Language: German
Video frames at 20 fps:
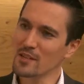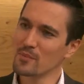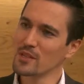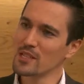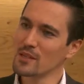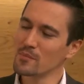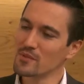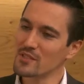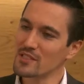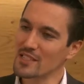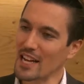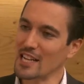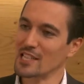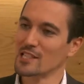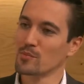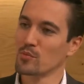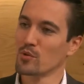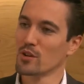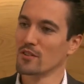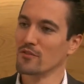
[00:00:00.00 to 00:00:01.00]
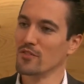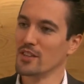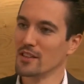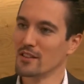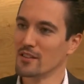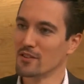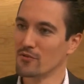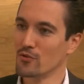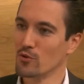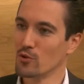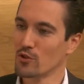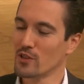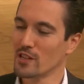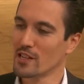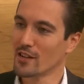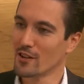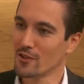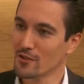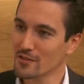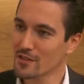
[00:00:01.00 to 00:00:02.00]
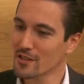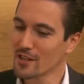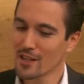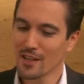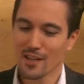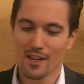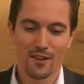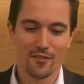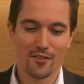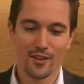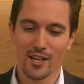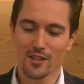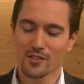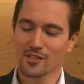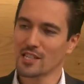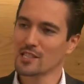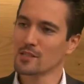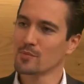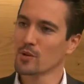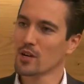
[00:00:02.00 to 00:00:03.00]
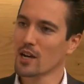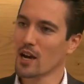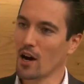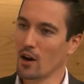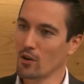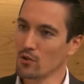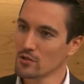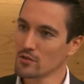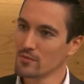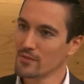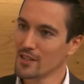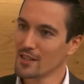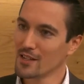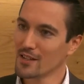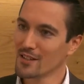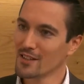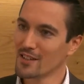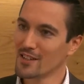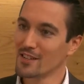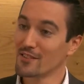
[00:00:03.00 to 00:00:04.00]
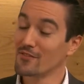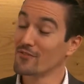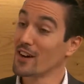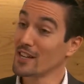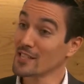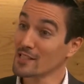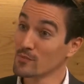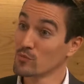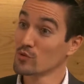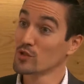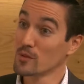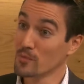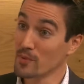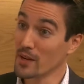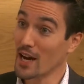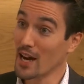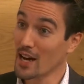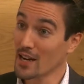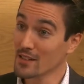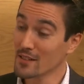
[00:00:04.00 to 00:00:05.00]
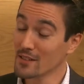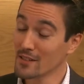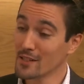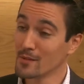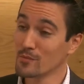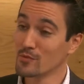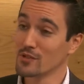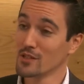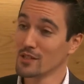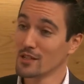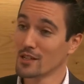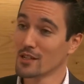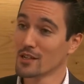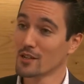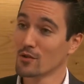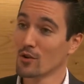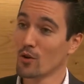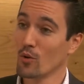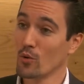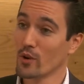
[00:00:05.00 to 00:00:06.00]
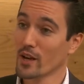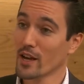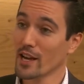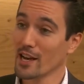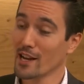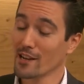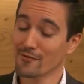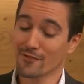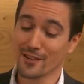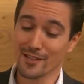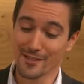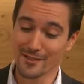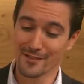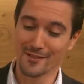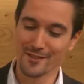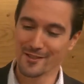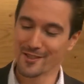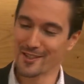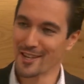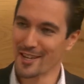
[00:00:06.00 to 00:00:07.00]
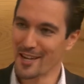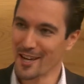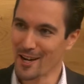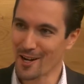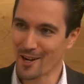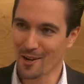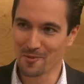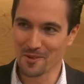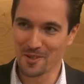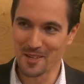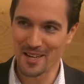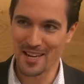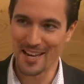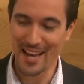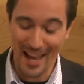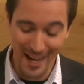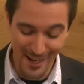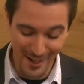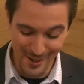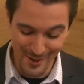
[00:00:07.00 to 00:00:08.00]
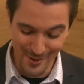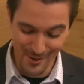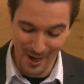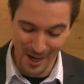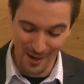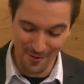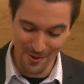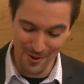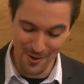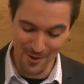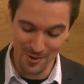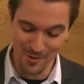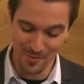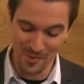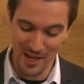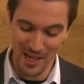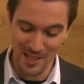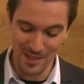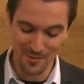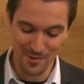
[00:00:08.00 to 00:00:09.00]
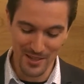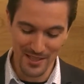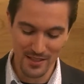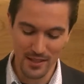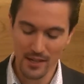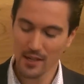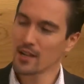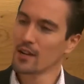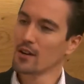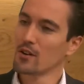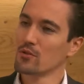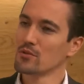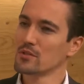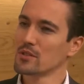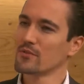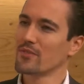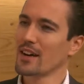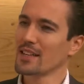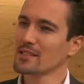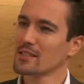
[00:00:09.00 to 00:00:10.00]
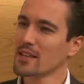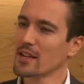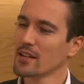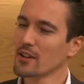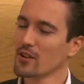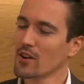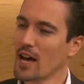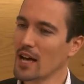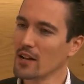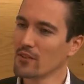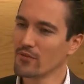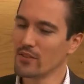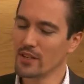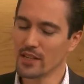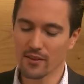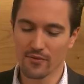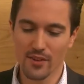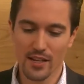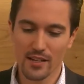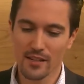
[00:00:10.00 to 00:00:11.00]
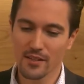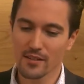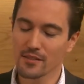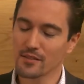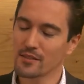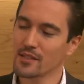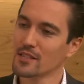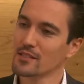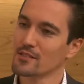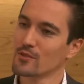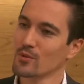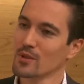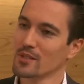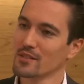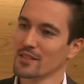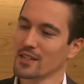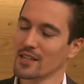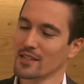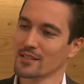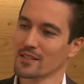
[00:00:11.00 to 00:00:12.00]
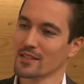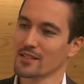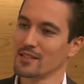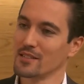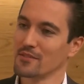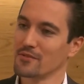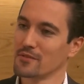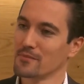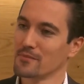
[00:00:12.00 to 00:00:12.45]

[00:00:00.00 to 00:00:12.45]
mit dem Salzburger Winterflüchtling aus? Wenn der aus Salzburg raus will, äh, was muss er beachten im Sinne der Corona-Regeln? Weil das ist ja, glaube ich, gar nicht so einfach zu beantworten. Und was kann er noch anfliegen? Welche Destinationen sind attraktiv?